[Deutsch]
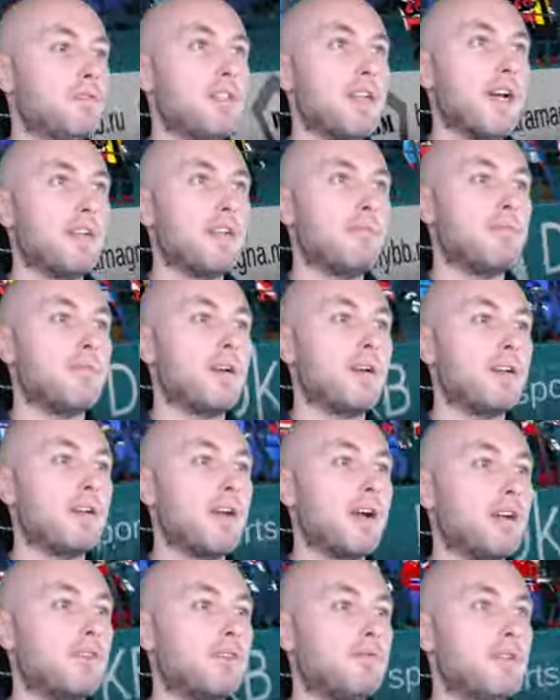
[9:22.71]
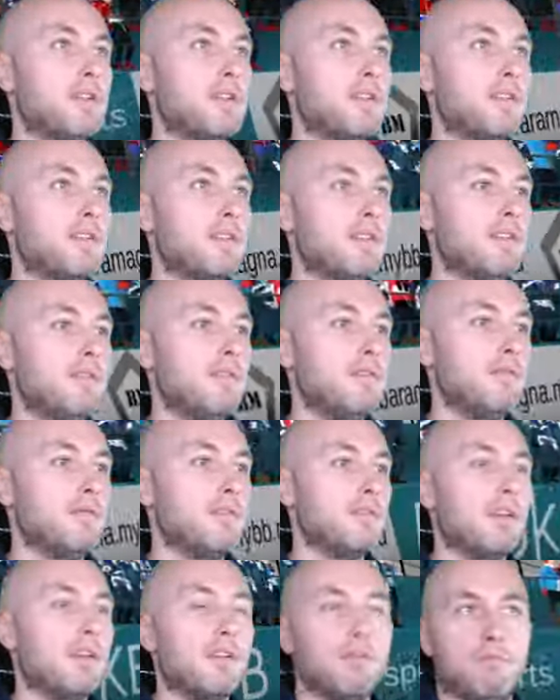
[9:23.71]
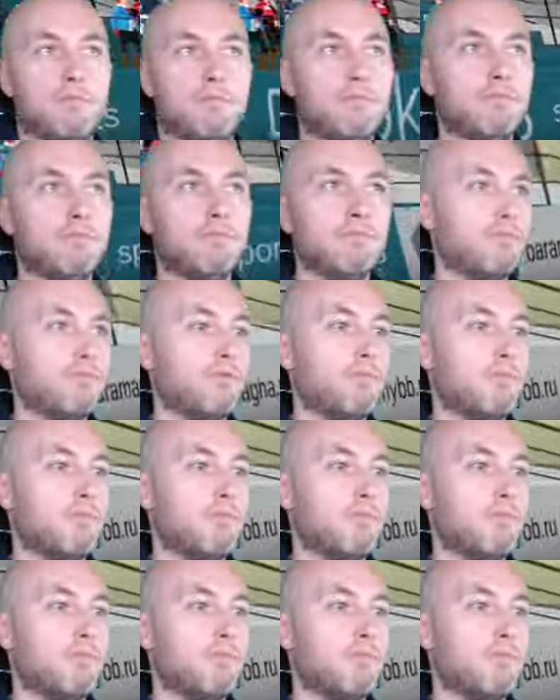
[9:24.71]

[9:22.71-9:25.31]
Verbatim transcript: Datenbank aktualisieren oder mal